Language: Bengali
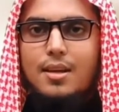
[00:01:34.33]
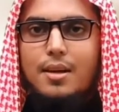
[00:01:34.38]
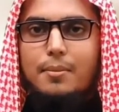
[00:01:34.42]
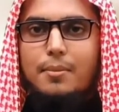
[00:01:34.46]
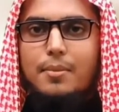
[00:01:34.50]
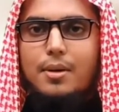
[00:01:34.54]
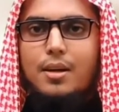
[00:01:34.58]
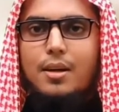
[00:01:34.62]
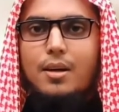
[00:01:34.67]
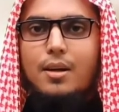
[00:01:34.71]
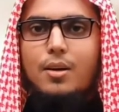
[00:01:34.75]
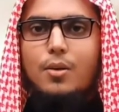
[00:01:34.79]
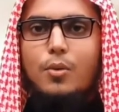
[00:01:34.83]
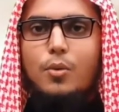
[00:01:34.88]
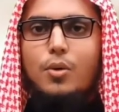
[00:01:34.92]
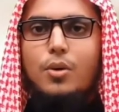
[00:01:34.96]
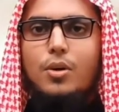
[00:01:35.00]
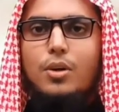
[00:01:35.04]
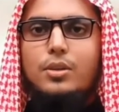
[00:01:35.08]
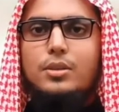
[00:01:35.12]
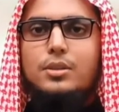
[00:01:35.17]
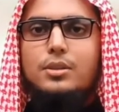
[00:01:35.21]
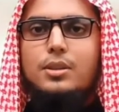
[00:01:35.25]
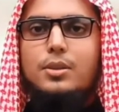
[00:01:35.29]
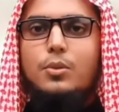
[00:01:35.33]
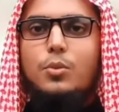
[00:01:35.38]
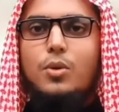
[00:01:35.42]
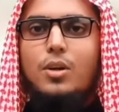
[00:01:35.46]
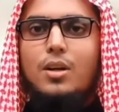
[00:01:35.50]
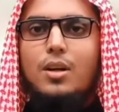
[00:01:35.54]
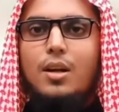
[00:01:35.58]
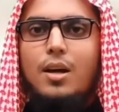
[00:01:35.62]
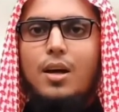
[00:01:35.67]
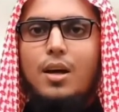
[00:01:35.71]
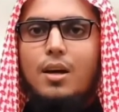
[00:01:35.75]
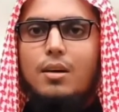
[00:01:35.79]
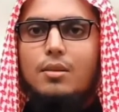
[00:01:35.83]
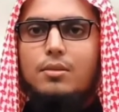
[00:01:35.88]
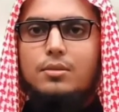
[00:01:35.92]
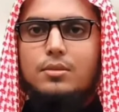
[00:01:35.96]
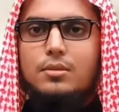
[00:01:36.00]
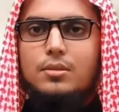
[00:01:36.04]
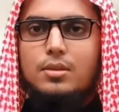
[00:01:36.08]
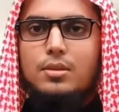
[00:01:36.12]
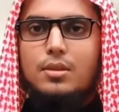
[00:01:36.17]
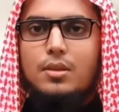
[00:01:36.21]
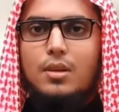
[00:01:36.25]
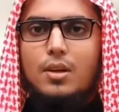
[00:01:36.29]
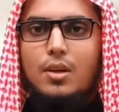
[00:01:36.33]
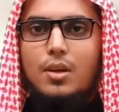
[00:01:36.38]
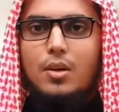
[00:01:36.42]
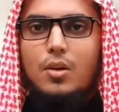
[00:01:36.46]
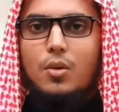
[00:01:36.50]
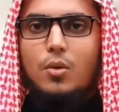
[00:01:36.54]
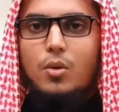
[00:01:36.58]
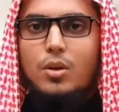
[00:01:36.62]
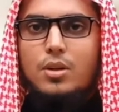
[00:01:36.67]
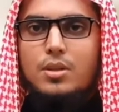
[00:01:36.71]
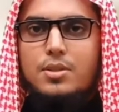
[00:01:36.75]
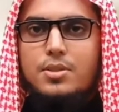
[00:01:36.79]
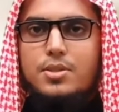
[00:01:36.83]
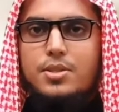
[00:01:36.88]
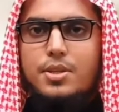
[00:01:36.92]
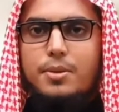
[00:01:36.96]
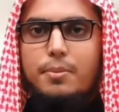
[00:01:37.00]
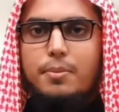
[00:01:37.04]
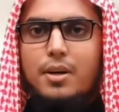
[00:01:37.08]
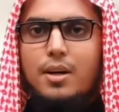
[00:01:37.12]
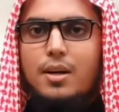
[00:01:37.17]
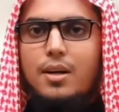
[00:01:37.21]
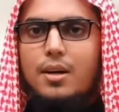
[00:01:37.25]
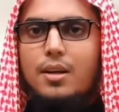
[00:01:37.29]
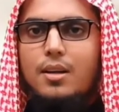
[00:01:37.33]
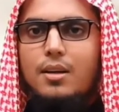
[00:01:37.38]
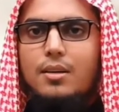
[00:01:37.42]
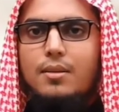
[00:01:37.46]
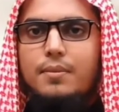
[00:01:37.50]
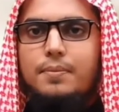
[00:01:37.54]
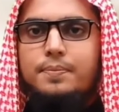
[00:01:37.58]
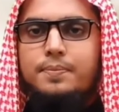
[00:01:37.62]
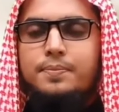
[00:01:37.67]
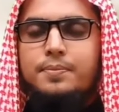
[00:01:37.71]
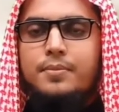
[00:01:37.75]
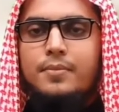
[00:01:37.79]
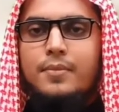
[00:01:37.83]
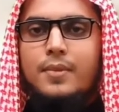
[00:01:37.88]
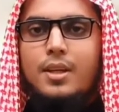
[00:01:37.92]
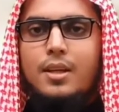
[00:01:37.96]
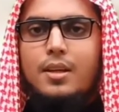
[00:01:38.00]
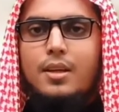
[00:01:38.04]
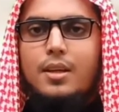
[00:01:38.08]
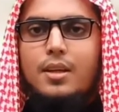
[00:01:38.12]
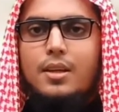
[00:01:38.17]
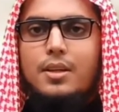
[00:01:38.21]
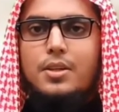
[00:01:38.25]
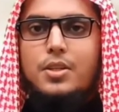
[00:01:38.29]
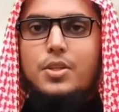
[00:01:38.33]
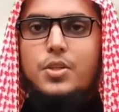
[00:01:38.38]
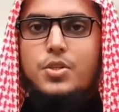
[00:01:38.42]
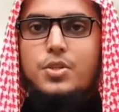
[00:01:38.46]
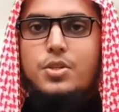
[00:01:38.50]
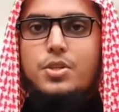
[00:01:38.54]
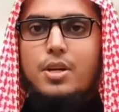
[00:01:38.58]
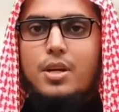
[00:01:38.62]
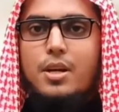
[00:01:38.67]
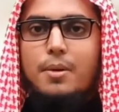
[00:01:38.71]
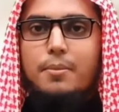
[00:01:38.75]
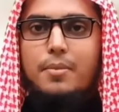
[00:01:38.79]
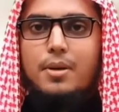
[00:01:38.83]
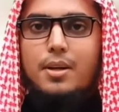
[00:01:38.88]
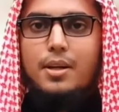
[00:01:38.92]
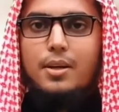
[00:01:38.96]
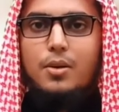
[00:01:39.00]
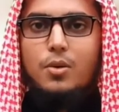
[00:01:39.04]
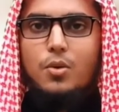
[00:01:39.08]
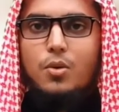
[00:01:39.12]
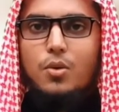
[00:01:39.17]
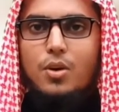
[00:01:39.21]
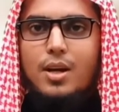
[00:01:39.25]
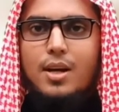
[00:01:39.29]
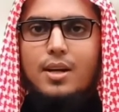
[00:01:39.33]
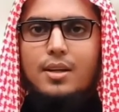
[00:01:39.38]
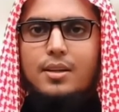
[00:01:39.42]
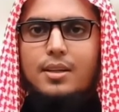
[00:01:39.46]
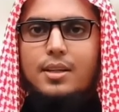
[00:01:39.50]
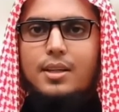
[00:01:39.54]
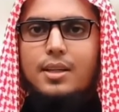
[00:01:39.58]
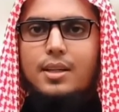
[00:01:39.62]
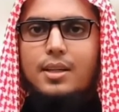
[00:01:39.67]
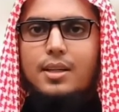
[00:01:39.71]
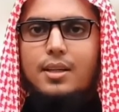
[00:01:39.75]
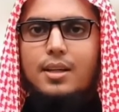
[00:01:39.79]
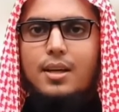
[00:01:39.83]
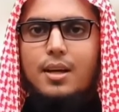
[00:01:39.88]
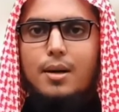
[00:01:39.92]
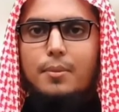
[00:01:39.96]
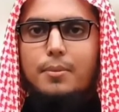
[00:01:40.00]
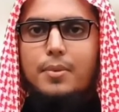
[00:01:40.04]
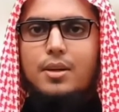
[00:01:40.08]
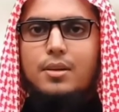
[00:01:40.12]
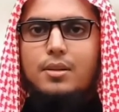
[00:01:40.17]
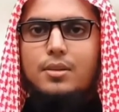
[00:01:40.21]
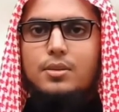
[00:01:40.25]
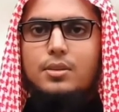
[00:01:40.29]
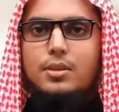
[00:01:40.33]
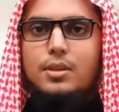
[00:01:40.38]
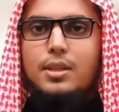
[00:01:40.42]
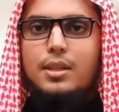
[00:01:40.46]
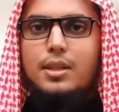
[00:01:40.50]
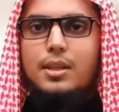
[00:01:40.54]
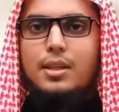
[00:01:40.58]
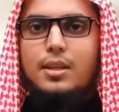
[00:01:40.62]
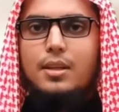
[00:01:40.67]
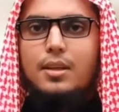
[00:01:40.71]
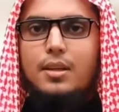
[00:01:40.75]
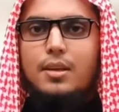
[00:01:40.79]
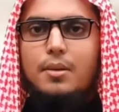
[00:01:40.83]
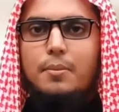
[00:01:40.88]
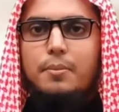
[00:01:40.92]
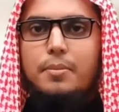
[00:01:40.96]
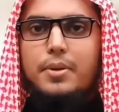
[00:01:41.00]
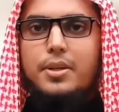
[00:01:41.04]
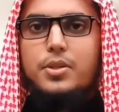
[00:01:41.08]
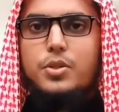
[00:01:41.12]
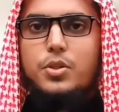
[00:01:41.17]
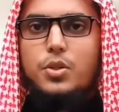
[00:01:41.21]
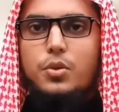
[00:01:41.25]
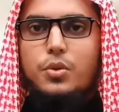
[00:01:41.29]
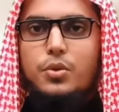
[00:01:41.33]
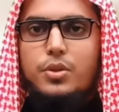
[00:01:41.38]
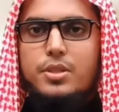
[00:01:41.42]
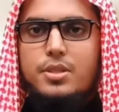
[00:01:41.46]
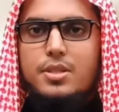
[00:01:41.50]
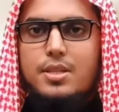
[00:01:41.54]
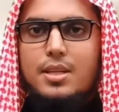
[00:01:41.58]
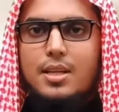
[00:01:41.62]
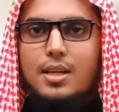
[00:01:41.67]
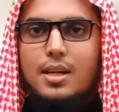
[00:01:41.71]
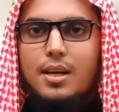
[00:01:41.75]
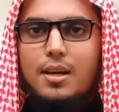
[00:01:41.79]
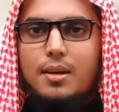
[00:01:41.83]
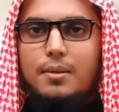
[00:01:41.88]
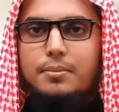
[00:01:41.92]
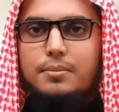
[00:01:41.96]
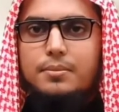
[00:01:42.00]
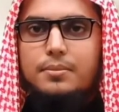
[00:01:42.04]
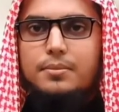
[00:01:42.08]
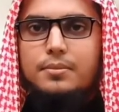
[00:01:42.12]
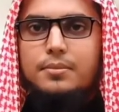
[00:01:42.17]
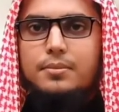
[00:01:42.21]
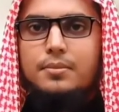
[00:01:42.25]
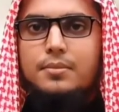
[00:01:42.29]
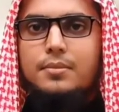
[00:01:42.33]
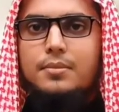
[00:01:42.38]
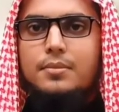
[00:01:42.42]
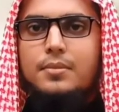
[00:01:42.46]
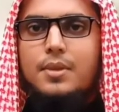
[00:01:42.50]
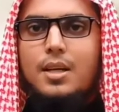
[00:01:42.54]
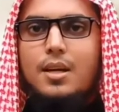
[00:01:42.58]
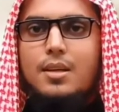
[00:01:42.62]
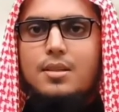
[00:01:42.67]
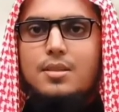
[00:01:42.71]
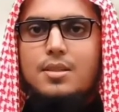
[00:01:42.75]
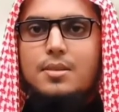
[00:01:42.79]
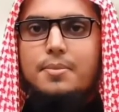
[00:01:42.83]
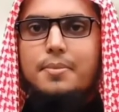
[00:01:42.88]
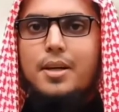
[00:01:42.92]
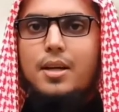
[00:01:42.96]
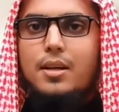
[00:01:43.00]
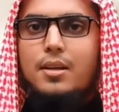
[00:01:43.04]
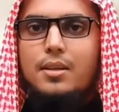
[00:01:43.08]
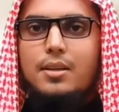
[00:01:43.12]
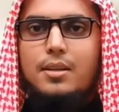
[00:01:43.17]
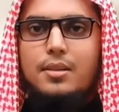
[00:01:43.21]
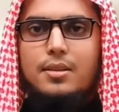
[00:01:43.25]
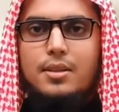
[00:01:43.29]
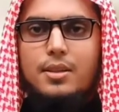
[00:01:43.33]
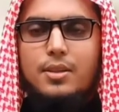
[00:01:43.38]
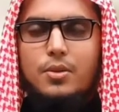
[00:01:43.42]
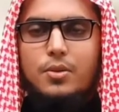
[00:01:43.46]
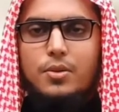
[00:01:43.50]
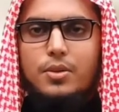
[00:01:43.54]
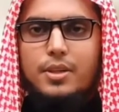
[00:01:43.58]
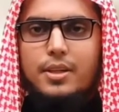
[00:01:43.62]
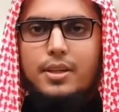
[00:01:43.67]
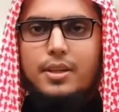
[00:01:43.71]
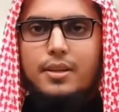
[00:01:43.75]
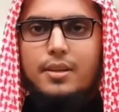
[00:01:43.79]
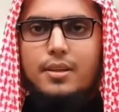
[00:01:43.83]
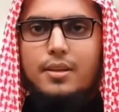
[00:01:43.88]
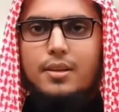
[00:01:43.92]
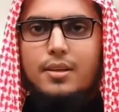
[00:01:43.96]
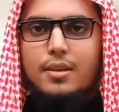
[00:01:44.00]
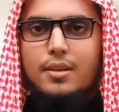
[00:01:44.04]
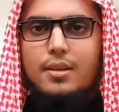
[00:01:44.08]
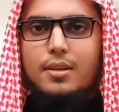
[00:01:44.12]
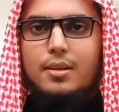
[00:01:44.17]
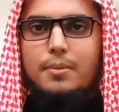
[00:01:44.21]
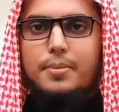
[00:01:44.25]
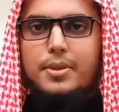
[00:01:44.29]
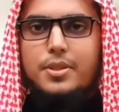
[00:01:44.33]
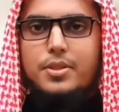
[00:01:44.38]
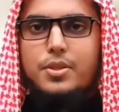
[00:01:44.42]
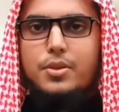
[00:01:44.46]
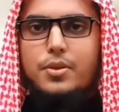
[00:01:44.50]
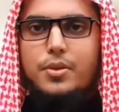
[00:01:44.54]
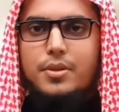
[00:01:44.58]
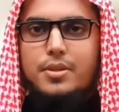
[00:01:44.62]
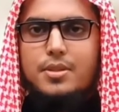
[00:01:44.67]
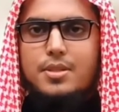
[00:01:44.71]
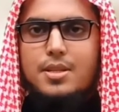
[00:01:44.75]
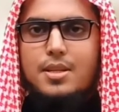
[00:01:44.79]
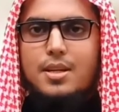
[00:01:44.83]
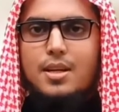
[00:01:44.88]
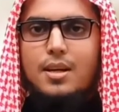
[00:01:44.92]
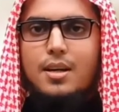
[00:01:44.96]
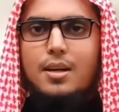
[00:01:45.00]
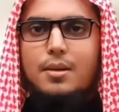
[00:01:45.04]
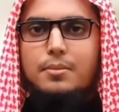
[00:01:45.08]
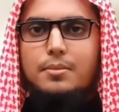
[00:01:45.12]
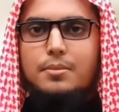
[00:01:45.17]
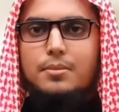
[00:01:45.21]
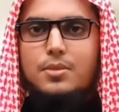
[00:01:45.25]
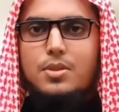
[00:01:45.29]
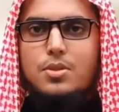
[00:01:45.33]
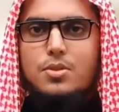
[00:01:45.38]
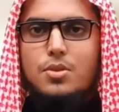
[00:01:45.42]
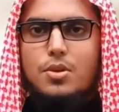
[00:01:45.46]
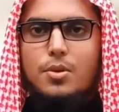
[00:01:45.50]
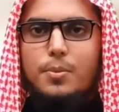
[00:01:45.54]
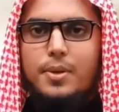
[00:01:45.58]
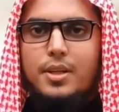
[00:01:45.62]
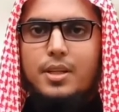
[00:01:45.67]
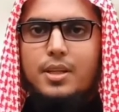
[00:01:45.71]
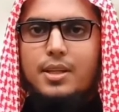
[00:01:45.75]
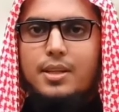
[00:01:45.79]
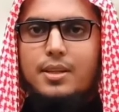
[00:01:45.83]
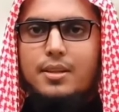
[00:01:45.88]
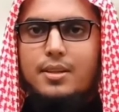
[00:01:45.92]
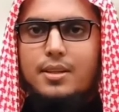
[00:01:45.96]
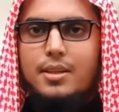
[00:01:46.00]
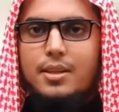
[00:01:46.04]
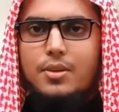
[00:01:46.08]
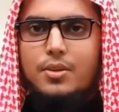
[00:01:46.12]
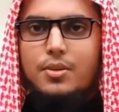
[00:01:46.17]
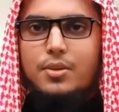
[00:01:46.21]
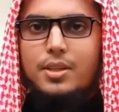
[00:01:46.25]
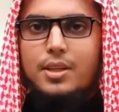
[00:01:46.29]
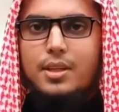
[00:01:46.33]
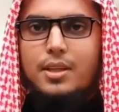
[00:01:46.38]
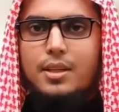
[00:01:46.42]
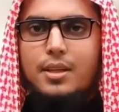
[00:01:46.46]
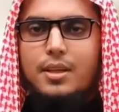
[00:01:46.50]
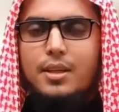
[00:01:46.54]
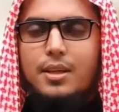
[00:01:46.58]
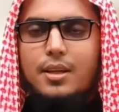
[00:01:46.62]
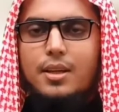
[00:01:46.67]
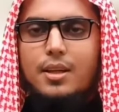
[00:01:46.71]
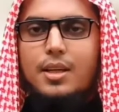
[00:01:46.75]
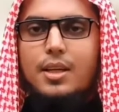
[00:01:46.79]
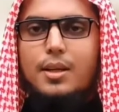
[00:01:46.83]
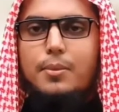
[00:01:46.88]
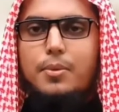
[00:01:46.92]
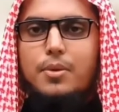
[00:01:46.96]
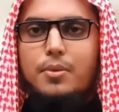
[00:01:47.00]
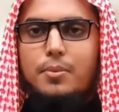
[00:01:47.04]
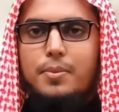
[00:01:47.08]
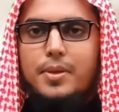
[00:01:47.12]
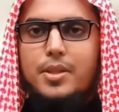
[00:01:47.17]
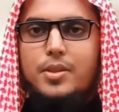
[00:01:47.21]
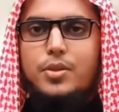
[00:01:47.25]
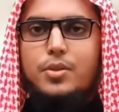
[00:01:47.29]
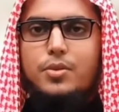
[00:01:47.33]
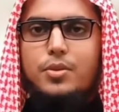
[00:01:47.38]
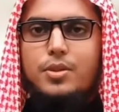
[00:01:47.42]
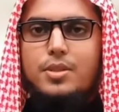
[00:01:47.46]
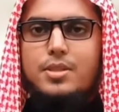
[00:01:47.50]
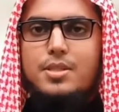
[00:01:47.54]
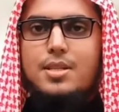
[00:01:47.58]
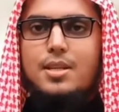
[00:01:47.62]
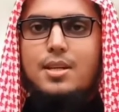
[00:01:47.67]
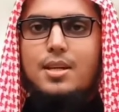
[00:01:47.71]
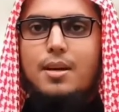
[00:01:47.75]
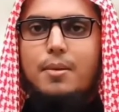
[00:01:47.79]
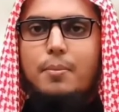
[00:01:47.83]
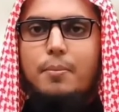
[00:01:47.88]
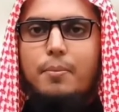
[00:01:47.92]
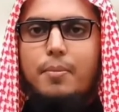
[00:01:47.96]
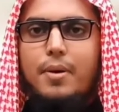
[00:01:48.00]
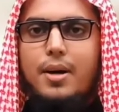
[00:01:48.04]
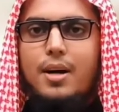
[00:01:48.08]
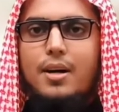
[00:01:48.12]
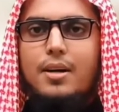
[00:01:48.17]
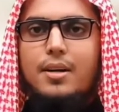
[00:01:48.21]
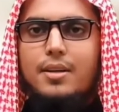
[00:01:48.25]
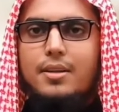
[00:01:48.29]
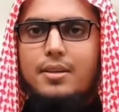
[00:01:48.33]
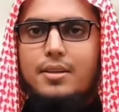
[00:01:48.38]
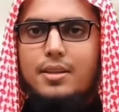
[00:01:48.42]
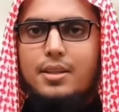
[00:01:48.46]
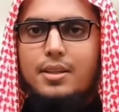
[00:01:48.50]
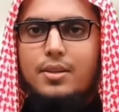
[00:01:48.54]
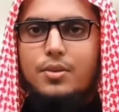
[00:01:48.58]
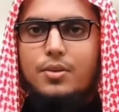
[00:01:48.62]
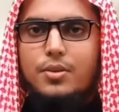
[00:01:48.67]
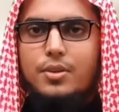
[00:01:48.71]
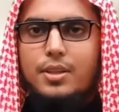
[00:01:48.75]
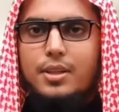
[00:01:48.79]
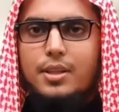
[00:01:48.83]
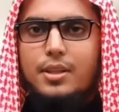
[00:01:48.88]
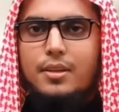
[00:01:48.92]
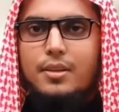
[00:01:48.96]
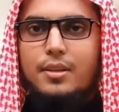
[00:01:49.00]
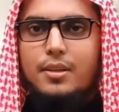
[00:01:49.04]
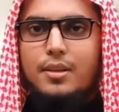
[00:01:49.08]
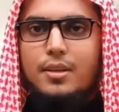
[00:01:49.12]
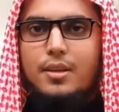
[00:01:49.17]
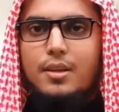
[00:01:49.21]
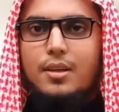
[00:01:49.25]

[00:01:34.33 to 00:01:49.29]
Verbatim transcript: সামাওয়াতি ওয়াল ওয়াল জিবাল নিশ্চয় আমরা এই কোরআনকে আমানতকে পেশ করেছিলাম আসমানের নিকটে পেশ করেছিলাম জমিনের নিকটে এবং পেশ করেছিলাম পাহাড়ের নিকটে